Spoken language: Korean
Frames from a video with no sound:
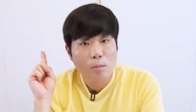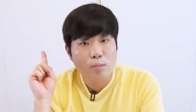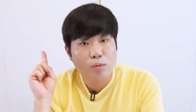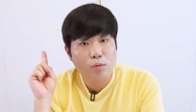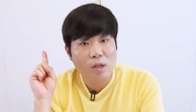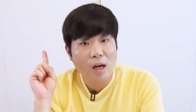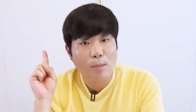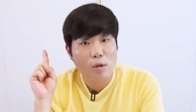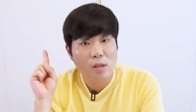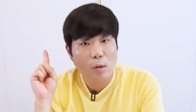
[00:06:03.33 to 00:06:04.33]

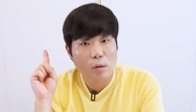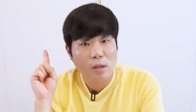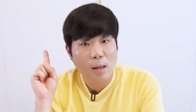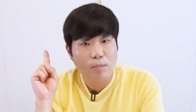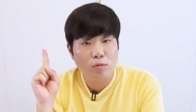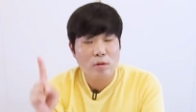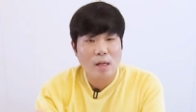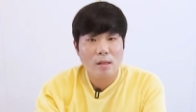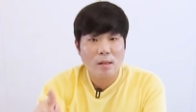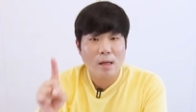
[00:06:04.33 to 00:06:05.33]
부사가 먼저 나오는데
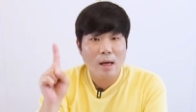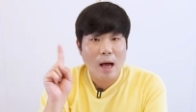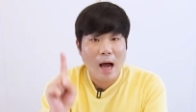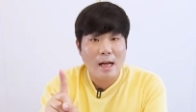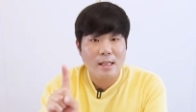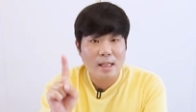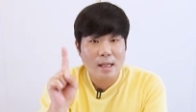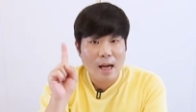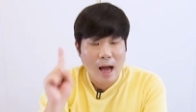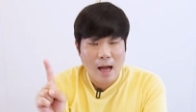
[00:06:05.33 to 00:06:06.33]
부사는
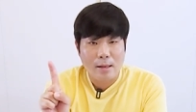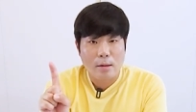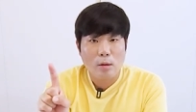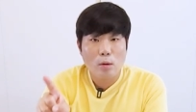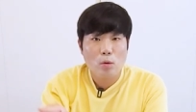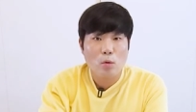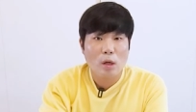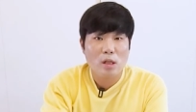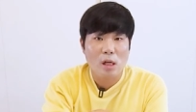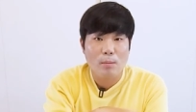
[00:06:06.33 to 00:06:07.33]
아직 안
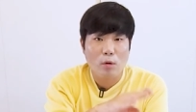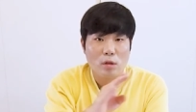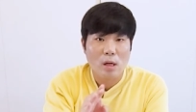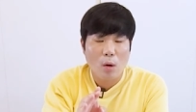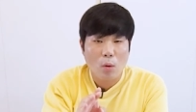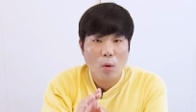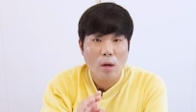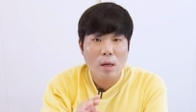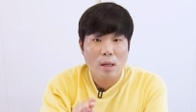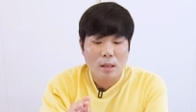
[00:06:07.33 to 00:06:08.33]
요게 제일 먼저
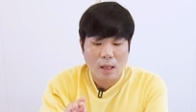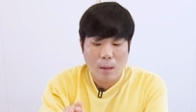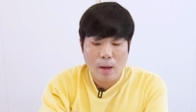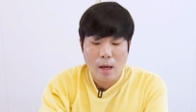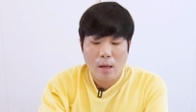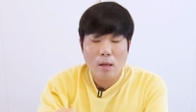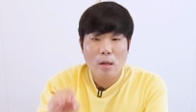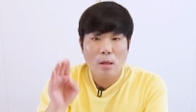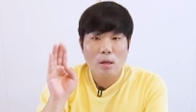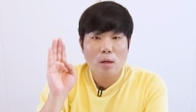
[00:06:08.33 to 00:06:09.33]
나오고 그 다음에
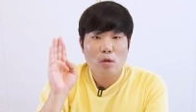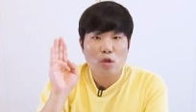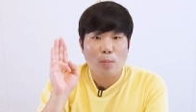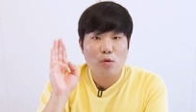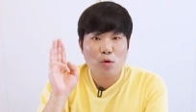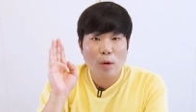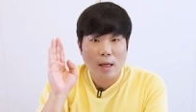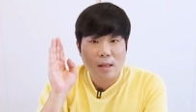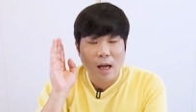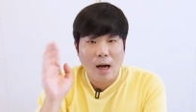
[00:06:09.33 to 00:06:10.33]

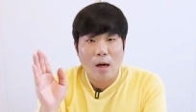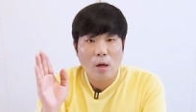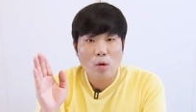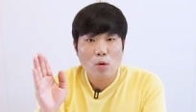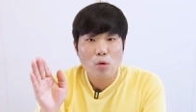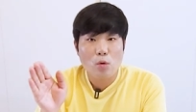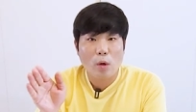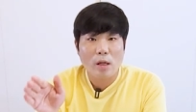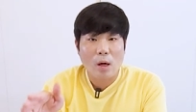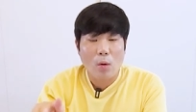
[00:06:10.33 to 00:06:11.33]
접종했다
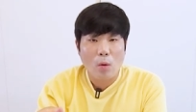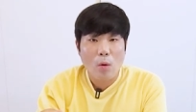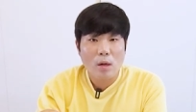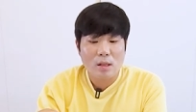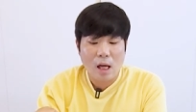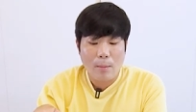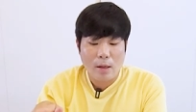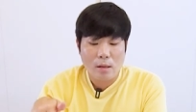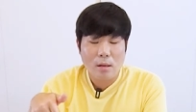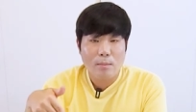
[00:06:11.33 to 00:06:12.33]
요게 나오고 그
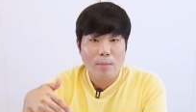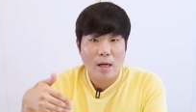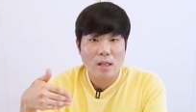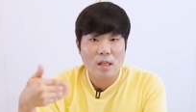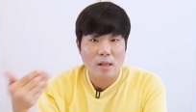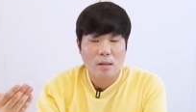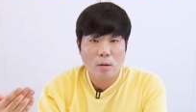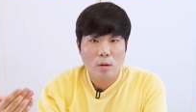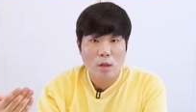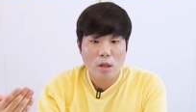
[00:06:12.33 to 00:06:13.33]
다음에는 백신
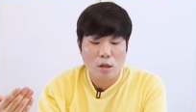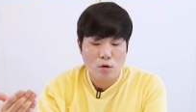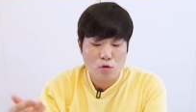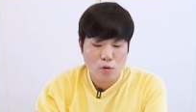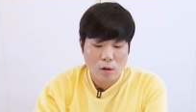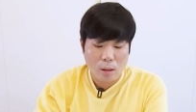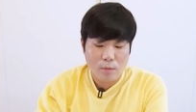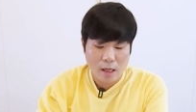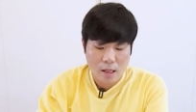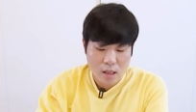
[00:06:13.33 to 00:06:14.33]
이런 순서에
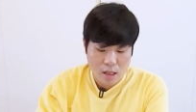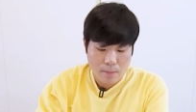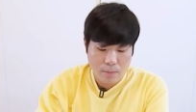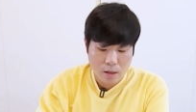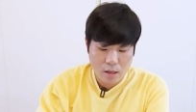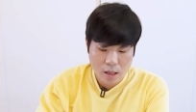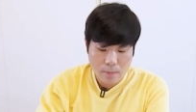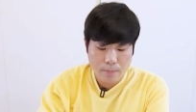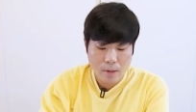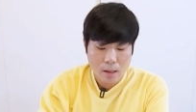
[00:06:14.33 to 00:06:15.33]
나오면 되겠지
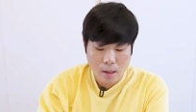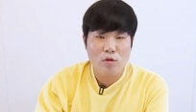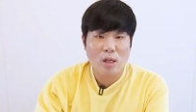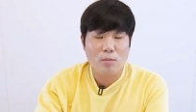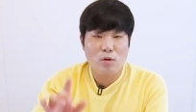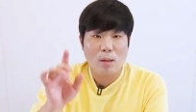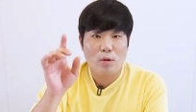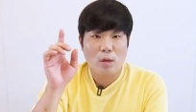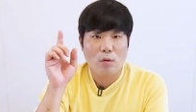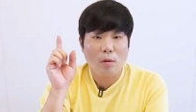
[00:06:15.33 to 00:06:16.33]
그지? 문장
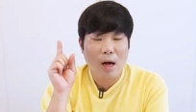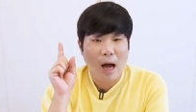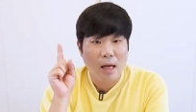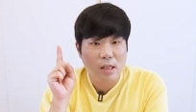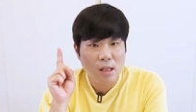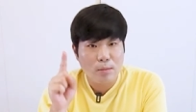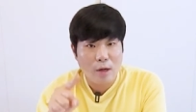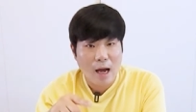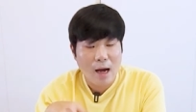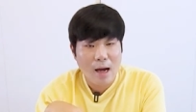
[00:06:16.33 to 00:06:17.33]
분석해보자고 아직이
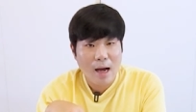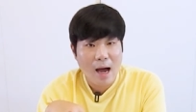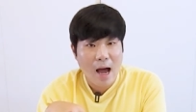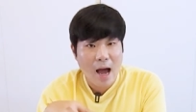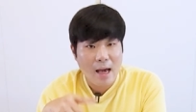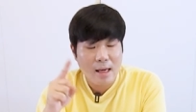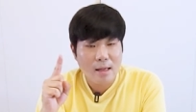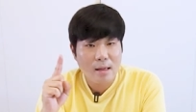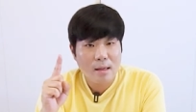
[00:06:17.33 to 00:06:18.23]
뭐야? 하이